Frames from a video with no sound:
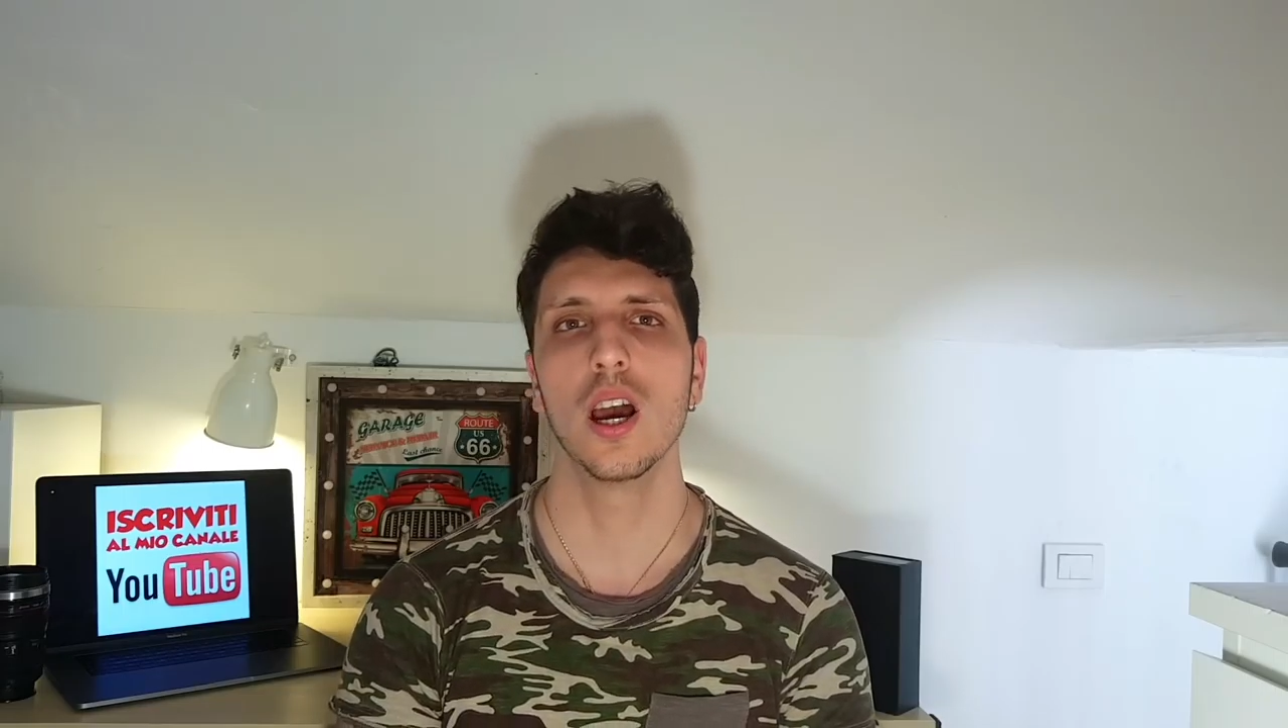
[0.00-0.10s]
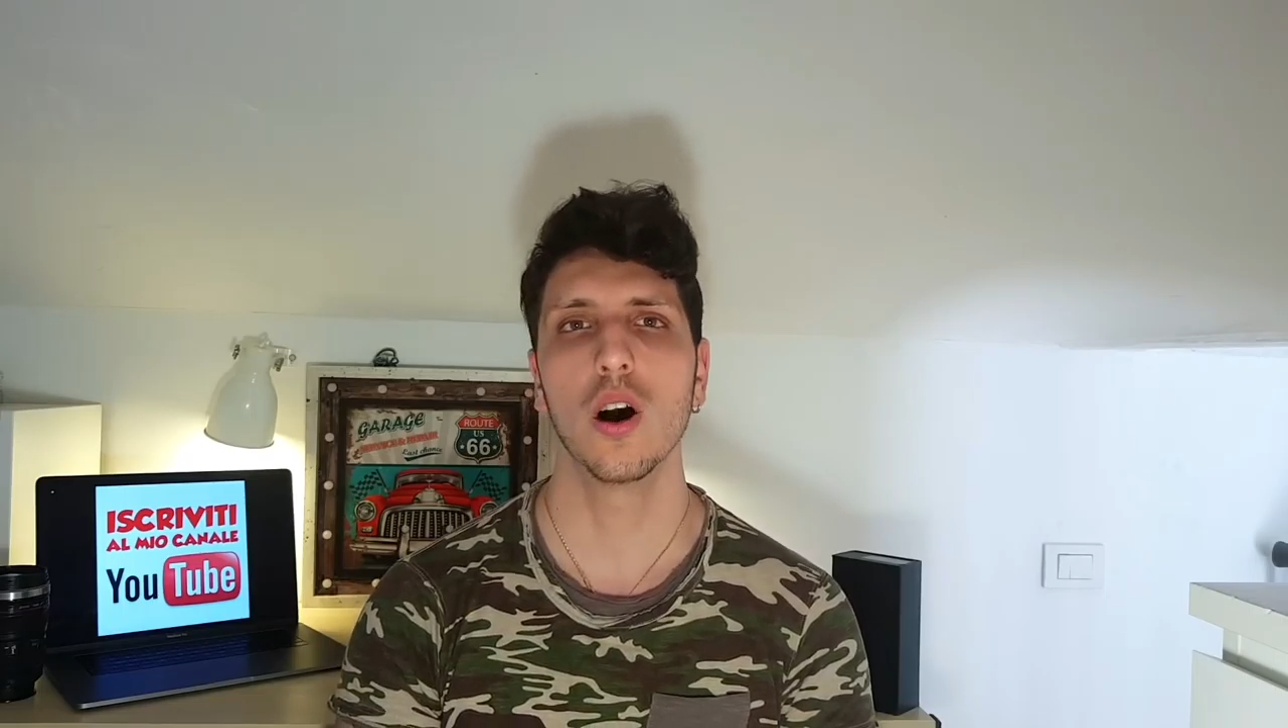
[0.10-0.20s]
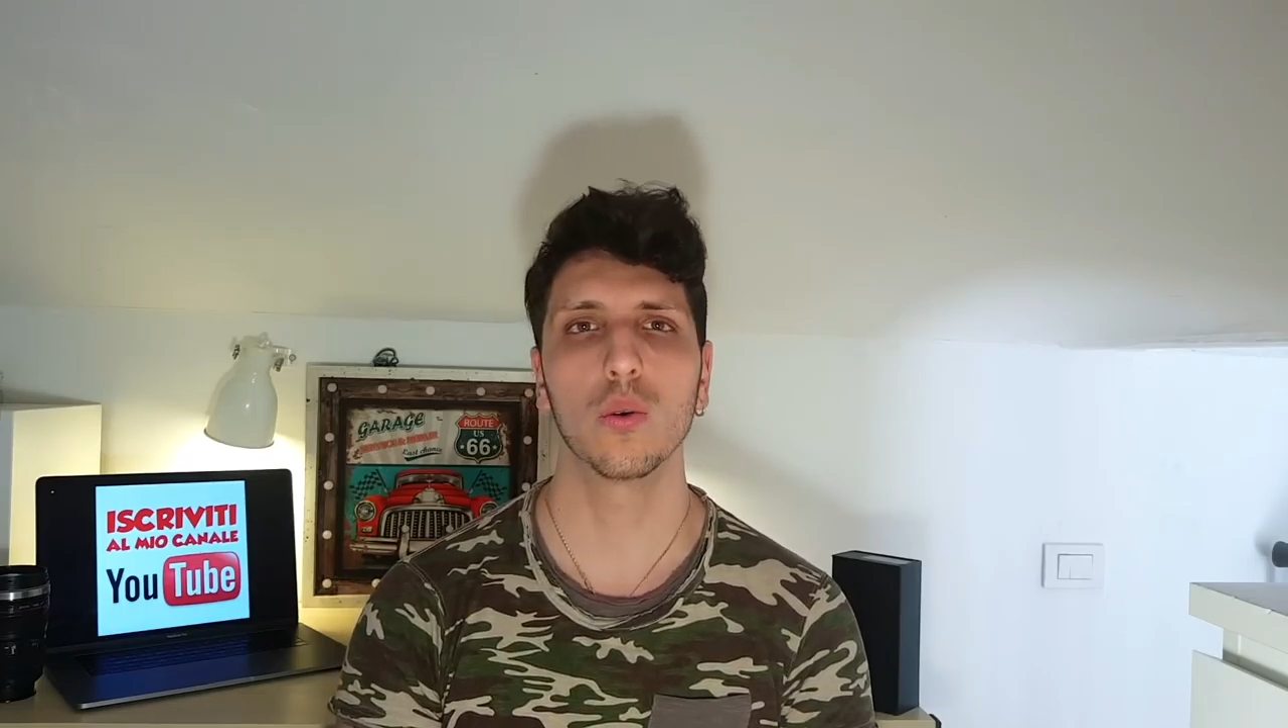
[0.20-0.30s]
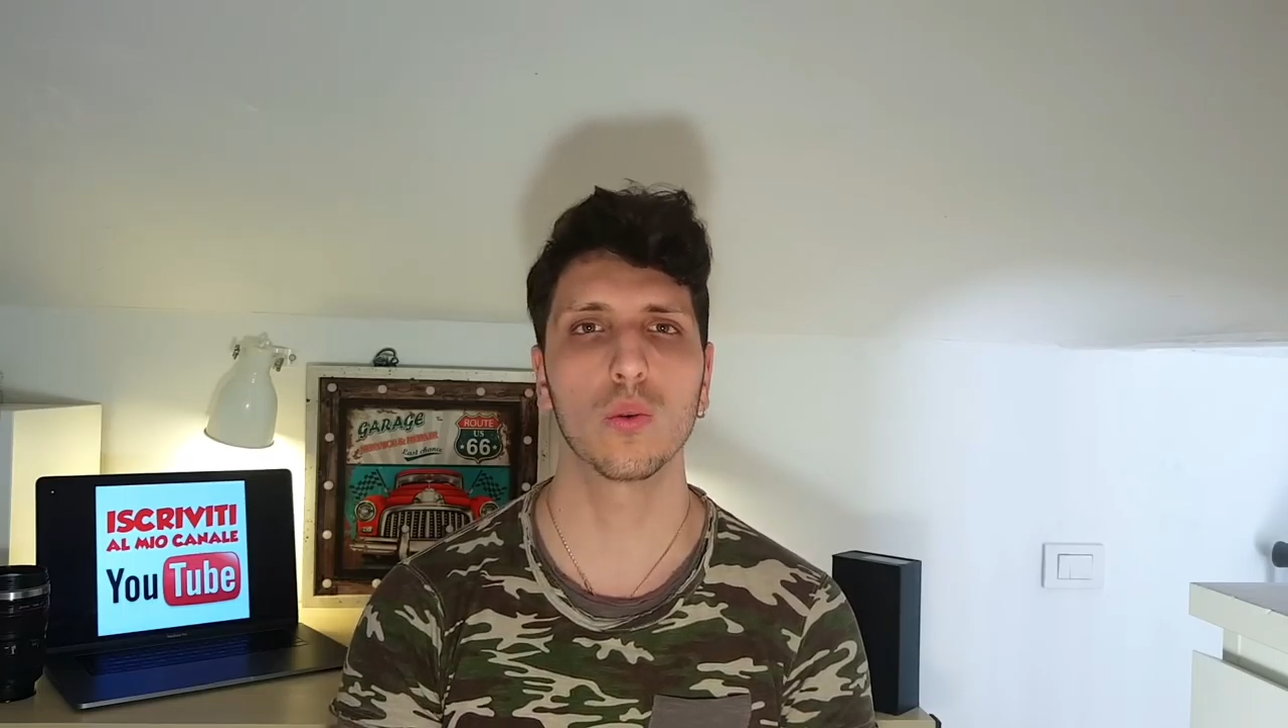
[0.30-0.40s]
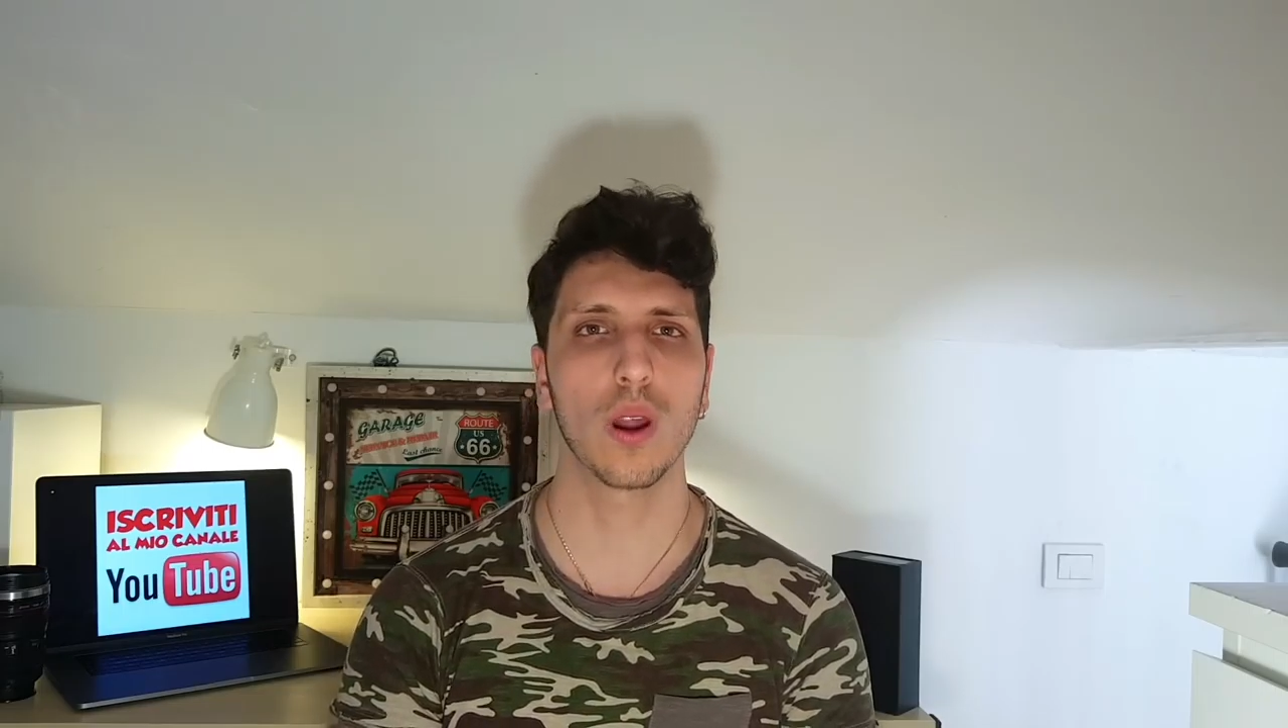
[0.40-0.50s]

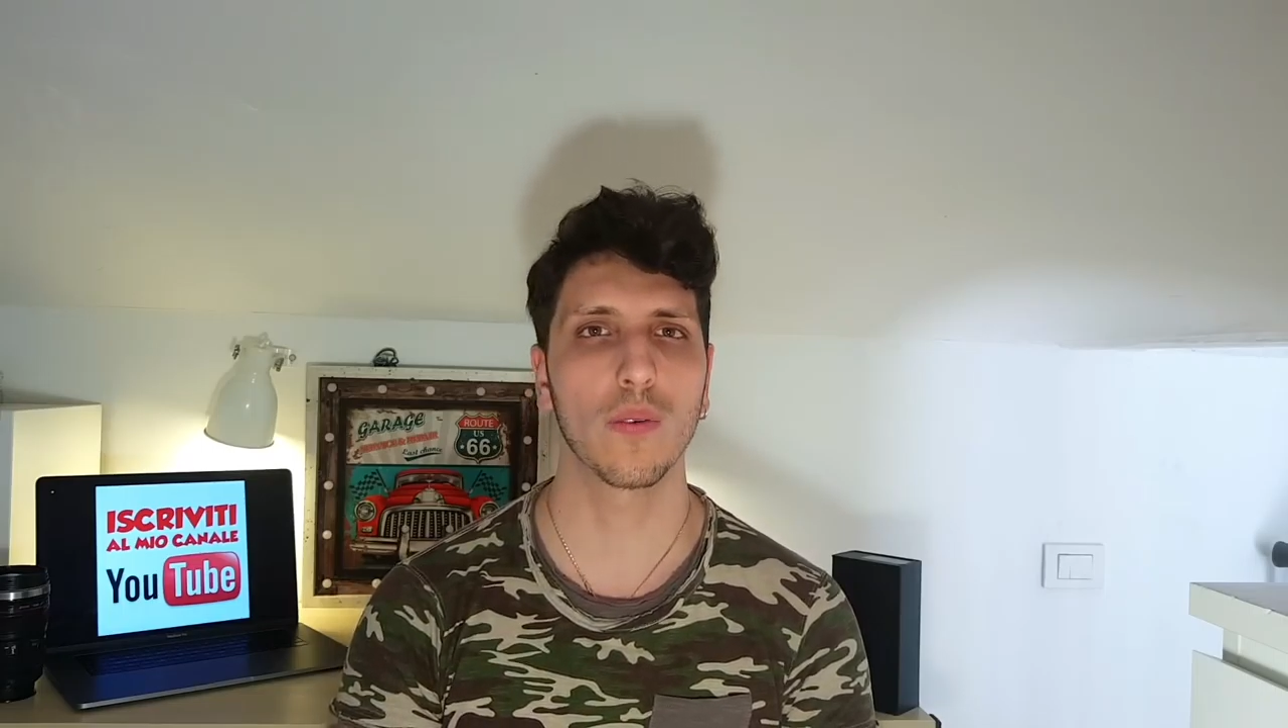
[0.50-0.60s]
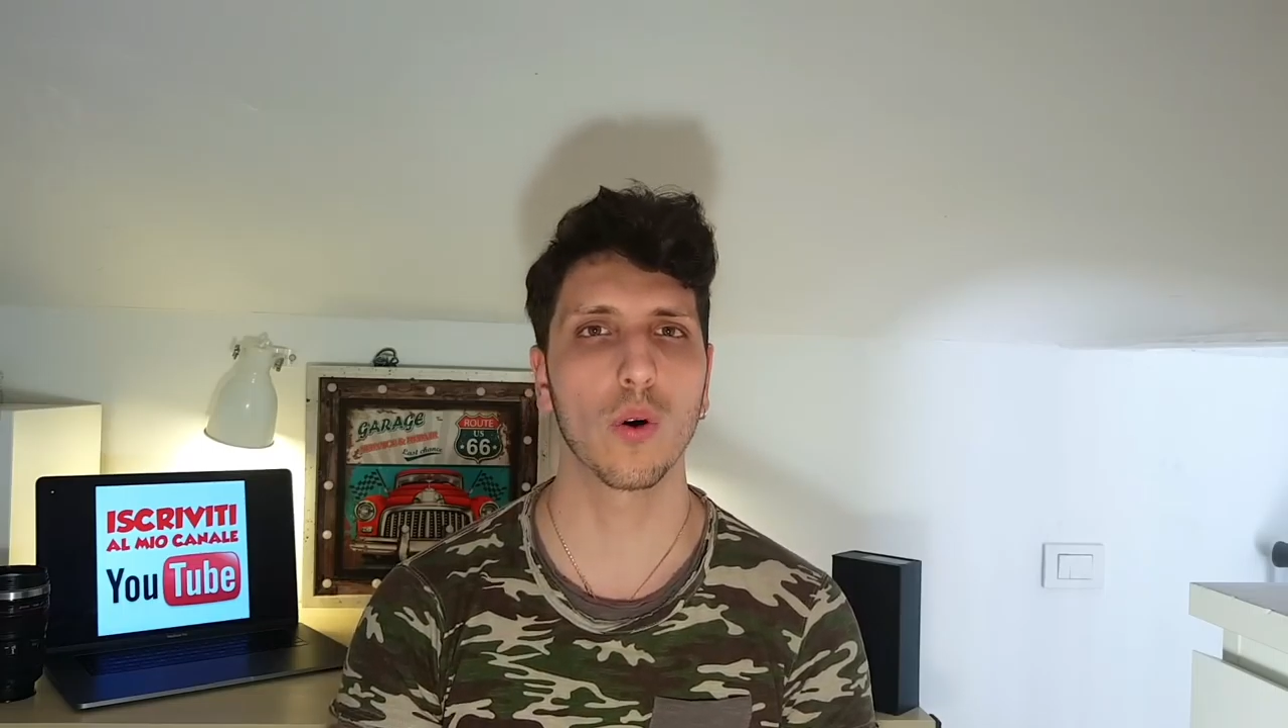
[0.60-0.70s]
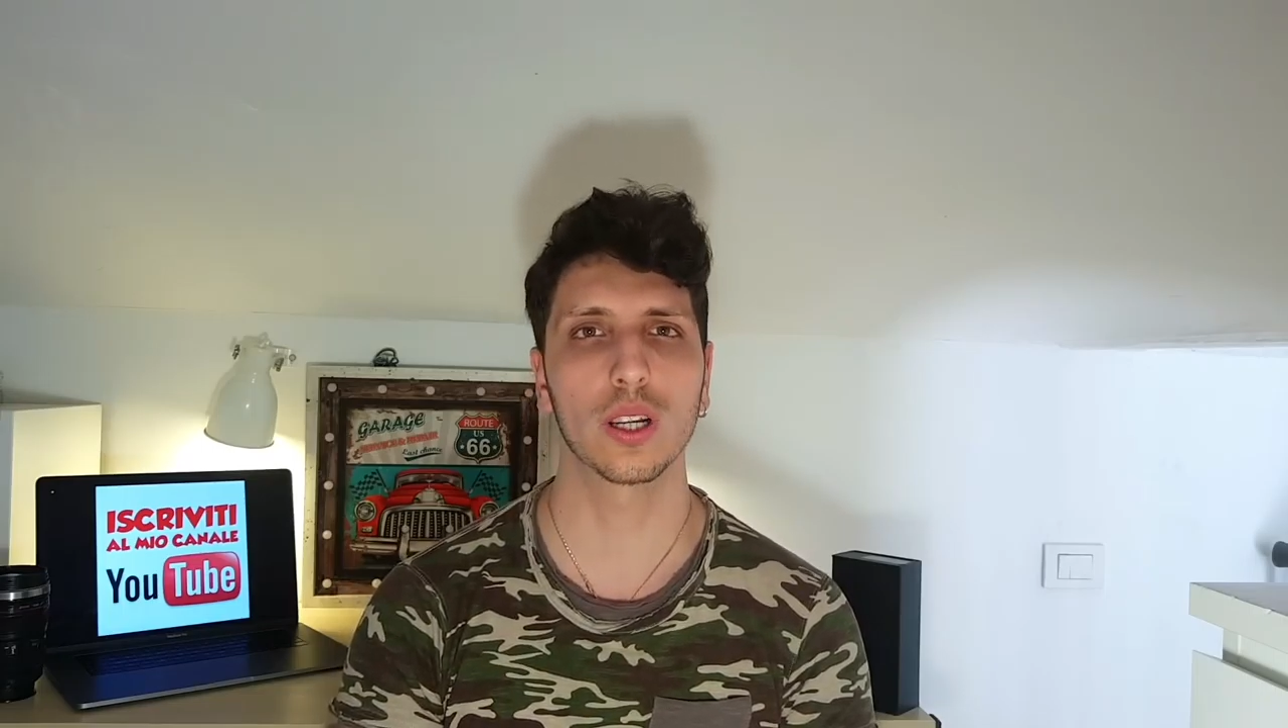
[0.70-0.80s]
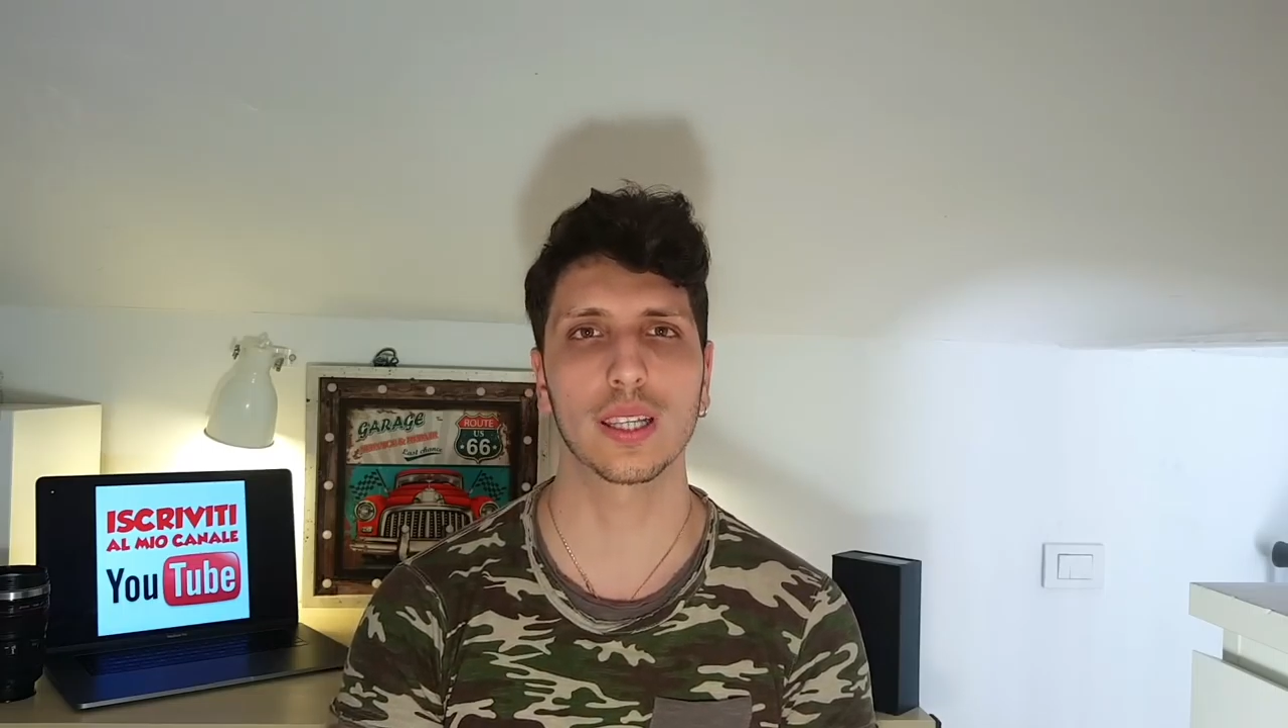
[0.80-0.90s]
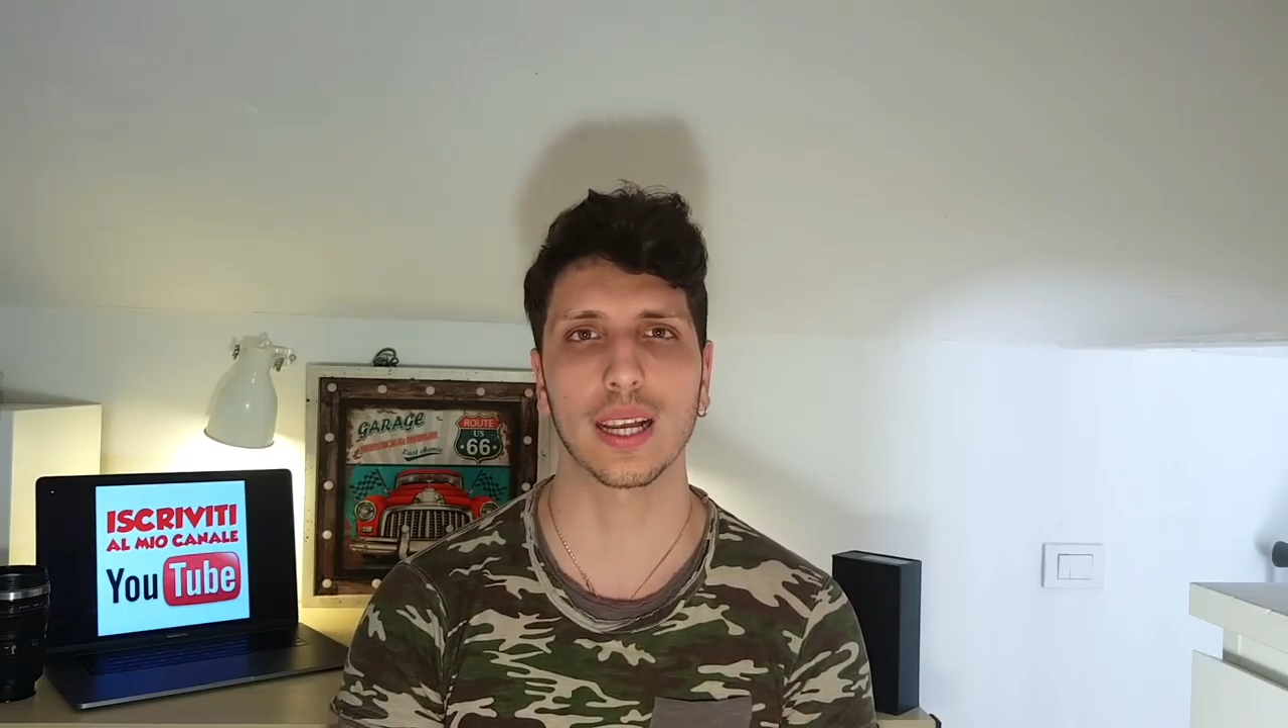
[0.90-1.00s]
una volta